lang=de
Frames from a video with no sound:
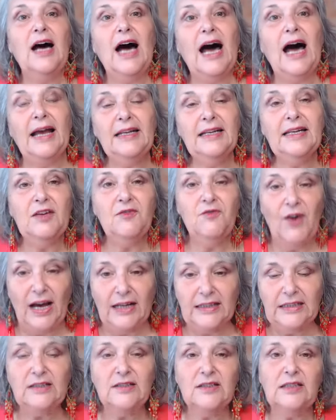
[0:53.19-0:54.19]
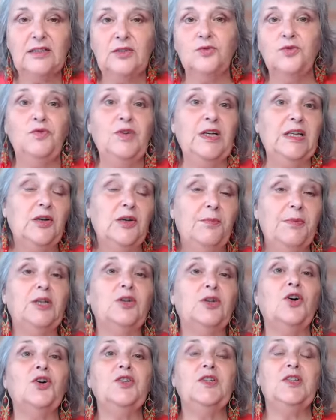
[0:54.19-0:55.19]
eingewandert und wieder
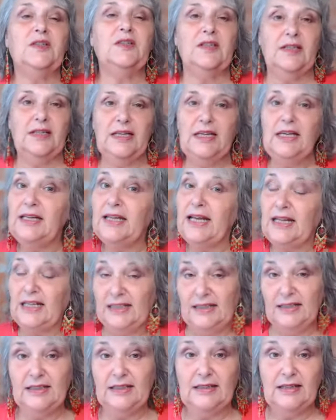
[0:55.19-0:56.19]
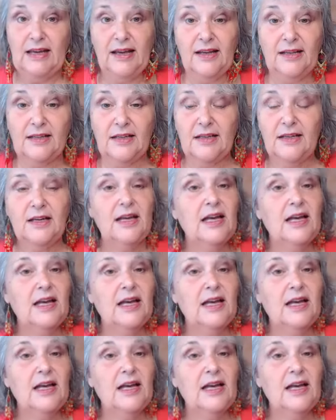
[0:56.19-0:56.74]
bedeutet Identität,